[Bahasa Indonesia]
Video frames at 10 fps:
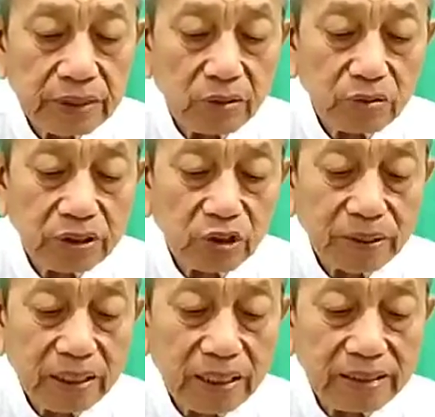niku sing
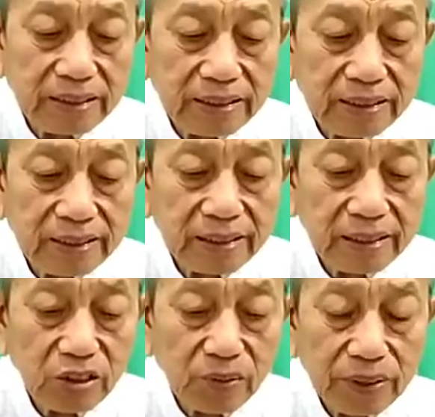nomor kali
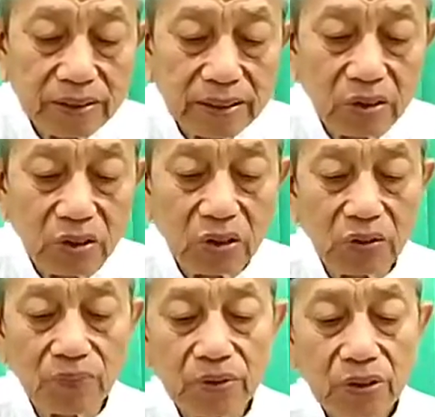nomor
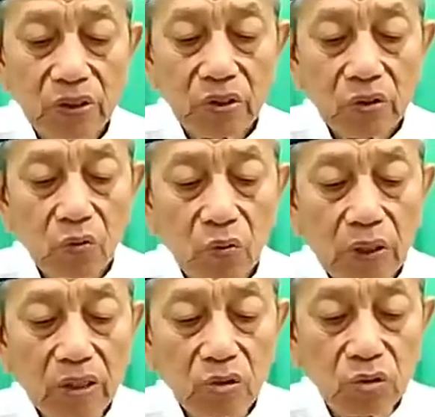tiga
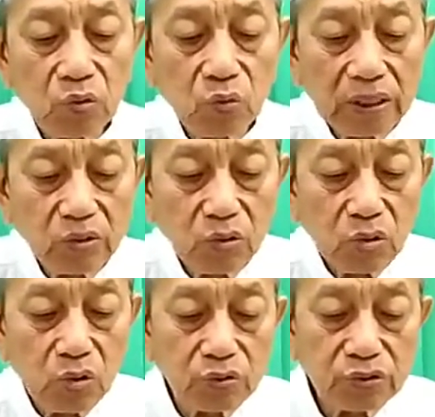wa kudwatu
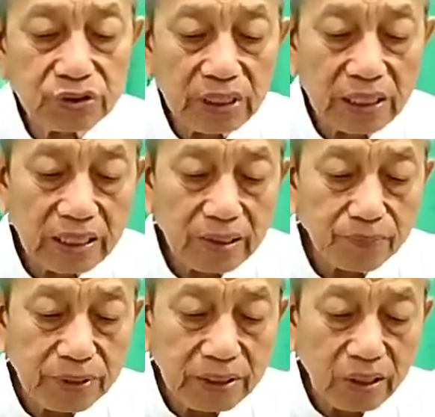khunsa
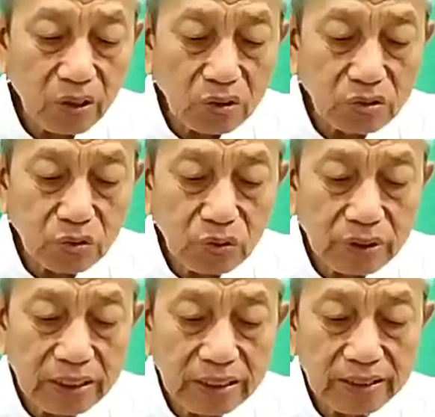bi
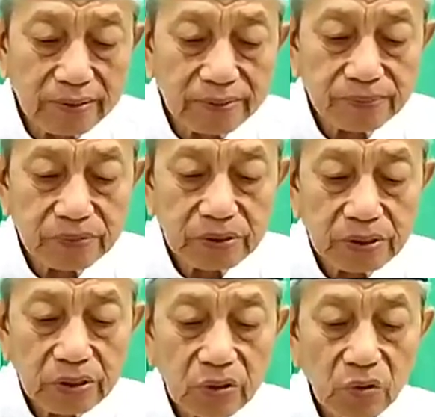rajulin
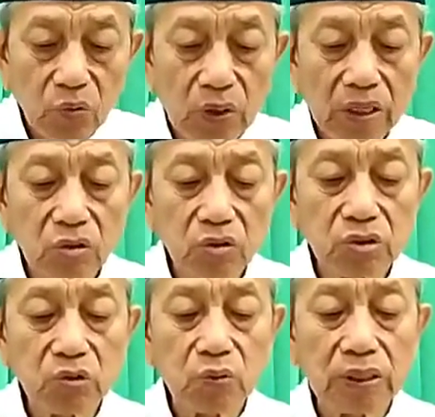wa
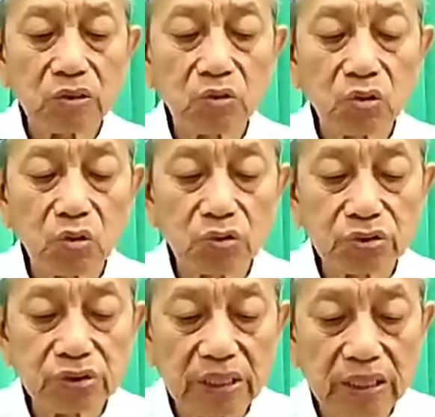kudwatu
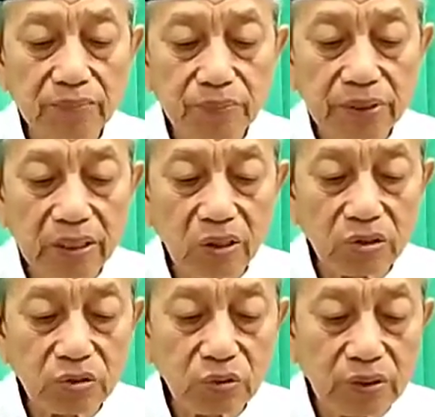khunsa bi
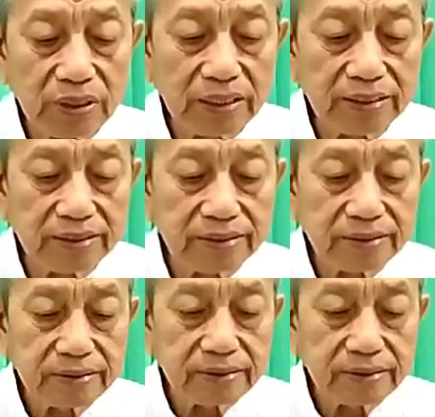rajulin